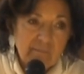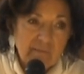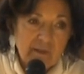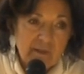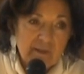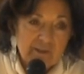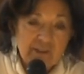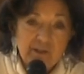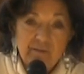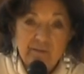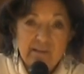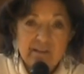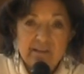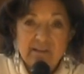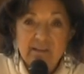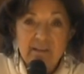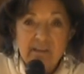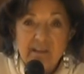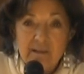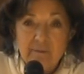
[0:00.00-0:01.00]
j'avais
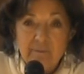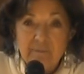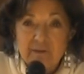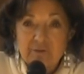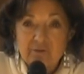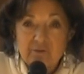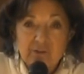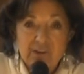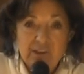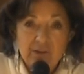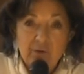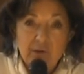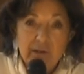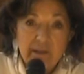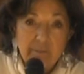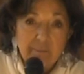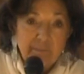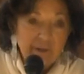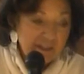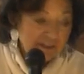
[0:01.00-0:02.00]
essayé parce que j'y
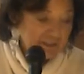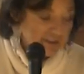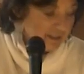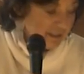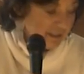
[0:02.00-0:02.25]
croyais pas, j'étais